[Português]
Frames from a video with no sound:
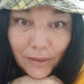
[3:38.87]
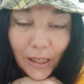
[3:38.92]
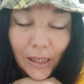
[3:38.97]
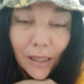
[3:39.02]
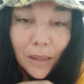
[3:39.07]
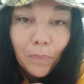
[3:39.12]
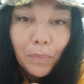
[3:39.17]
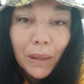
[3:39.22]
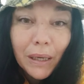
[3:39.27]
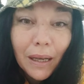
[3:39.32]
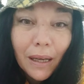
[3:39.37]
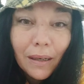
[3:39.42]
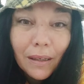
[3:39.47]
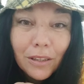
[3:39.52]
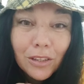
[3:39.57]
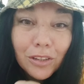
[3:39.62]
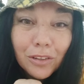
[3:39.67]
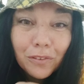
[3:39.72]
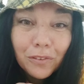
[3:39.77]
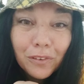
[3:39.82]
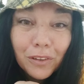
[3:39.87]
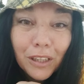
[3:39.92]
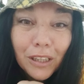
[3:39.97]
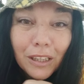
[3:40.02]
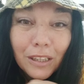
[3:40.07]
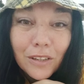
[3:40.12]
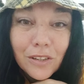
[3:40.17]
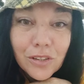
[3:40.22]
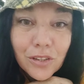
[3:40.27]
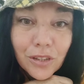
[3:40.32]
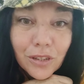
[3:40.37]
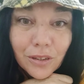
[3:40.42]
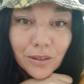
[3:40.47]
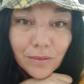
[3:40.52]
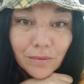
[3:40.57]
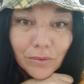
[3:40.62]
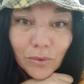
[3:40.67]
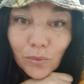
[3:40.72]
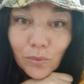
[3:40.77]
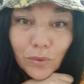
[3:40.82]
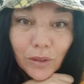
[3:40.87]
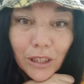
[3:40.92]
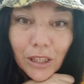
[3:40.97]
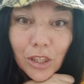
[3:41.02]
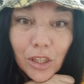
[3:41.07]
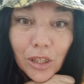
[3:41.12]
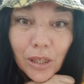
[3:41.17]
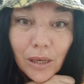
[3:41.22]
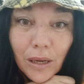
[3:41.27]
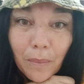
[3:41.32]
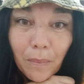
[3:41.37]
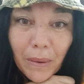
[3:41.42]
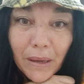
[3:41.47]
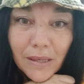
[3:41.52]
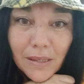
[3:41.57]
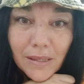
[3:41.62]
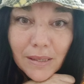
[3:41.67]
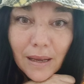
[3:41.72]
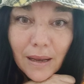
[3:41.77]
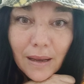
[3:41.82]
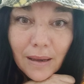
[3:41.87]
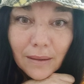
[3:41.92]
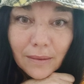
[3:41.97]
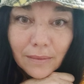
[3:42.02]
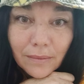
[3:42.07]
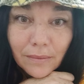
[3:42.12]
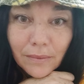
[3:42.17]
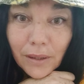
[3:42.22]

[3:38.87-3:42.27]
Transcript: Tem que pegá-la de frente. Não deixa ela passar.